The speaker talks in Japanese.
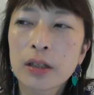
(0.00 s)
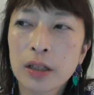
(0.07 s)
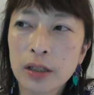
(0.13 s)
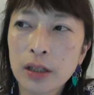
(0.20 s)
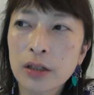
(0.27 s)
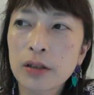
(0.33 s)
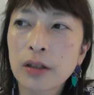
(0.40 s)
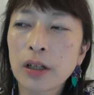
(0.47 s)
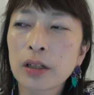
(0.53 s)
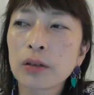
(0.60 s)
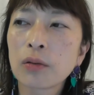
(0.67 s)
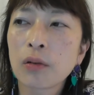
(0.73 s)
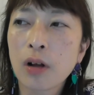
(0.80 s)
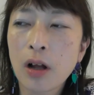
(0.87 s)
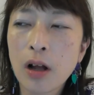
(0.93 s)
出てきたり
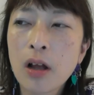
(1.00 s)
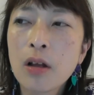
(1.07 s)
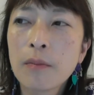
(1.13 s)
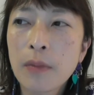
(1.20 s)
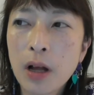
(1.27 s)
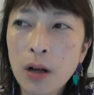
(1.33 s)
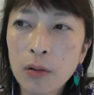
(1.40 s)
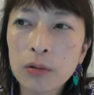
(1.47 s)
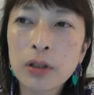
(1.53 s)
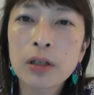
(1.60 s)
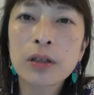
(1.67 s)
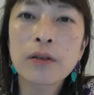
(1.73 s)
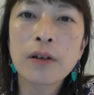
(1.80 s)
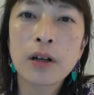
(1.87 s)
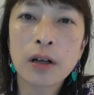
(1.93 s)
とか、まあ、函
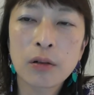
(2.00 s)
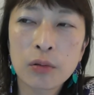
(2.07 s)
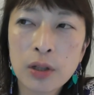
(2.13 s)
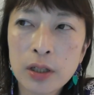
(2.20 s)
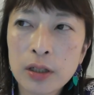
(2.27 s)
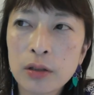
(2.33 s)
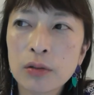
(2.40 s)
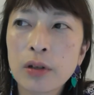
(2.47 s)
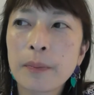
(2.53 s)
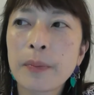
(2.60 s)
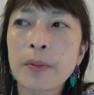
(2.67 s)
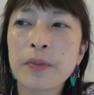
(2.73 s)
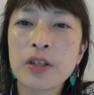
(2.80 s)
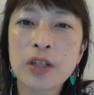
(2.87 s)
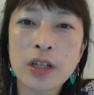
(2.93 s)
館は函館のやっ
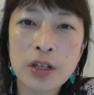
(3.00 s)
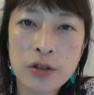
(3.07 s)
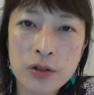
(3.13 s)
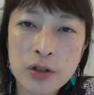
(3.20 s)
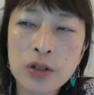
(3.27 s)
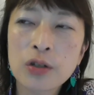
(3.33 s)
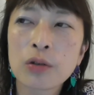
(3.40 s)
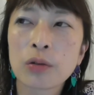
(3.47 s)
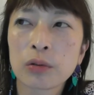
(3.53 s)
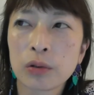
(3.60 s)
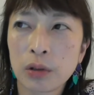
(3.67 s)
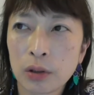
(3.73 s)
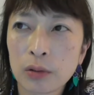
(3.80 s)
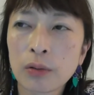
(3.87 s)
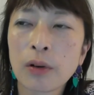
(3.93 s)
ぱビジネス事情っ
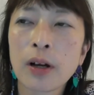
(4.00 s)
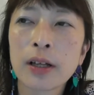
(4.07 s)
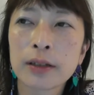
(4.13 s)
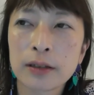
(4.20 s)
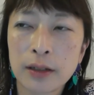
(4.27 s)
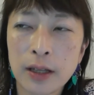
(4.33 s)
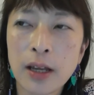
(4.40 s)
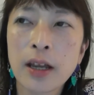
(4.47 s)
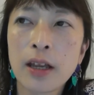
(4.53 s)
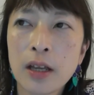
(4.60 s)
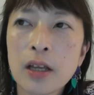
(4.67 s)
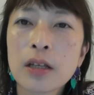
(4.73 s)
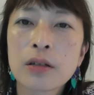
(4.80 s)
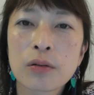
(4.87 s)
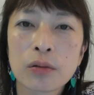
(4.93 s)
ていうのがあって
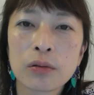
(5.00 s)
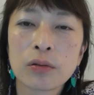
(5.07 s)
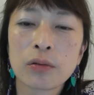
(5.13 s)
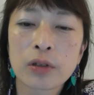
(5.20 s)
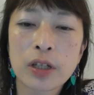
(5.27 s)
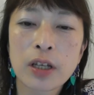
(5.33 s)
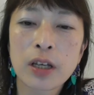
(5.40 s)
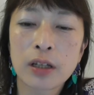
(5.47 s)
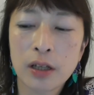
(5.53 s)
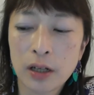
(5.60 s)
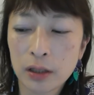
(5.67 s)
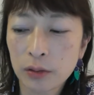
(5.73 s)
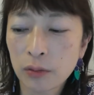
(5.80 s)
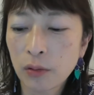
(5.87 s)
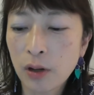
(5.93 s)
そういうのを聞けた
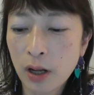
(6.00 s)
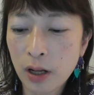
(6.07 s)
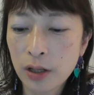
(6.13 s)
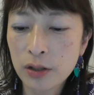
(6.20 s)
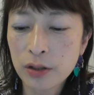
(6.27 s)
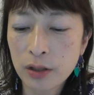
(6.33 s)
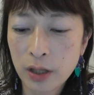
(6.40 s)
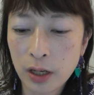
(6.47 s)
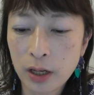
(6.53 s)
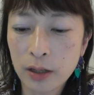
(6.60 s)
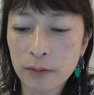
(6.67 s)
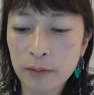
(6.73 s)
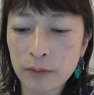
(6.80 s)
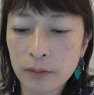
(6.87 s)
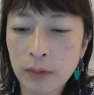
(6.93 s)
りとかして、
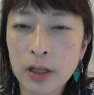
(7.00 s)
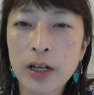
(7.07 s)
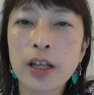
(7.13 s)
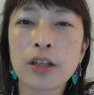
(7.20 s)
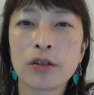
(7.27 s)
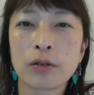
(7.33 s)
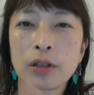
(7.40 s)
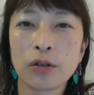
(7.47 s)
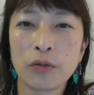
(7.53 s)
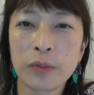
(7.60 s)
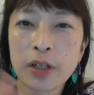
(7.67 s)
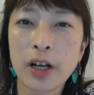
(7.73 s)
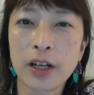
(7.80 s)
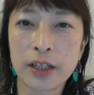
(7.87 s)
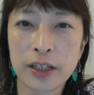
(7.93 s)
まあ、例によって飲
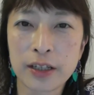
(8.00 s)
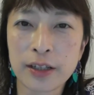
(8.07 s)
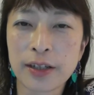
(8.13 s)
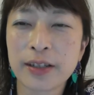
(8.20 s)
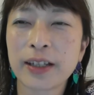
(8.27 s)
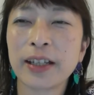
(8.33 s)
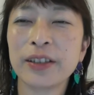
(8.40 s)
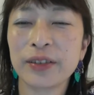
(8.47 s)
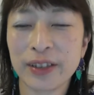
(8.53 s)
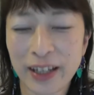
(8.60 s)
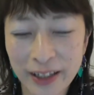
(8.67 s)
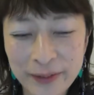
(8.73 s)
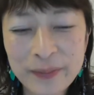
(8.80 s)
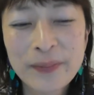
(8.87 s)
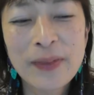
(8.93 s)
み会でですけどね